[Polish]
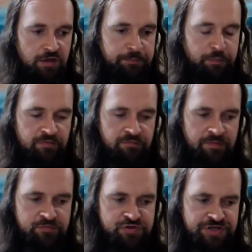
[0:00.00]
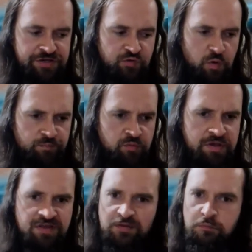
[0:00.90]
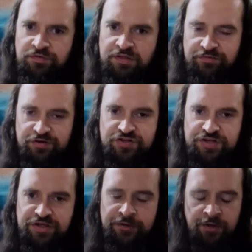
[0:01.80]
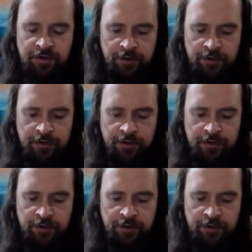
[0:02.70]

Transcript: I powiem wam, że zrobiła niesamowite wrażenie.